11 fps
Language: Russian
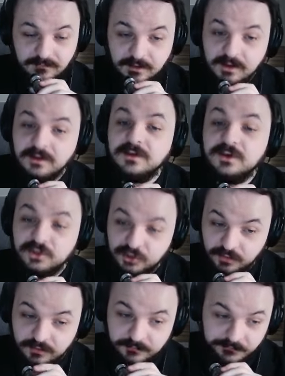это
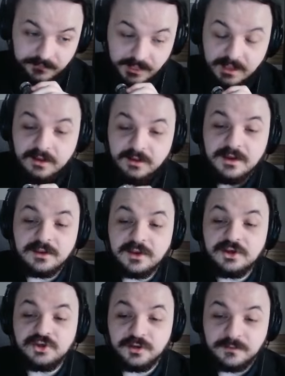еще, и это
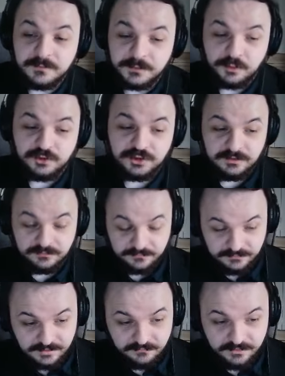еще цветочки в
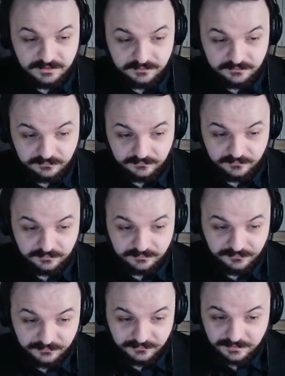сравнении с
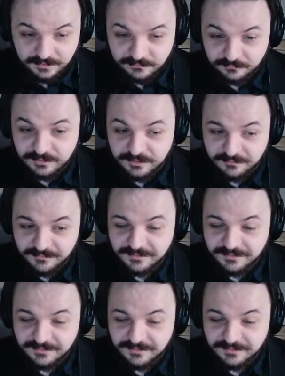э, высказыванием,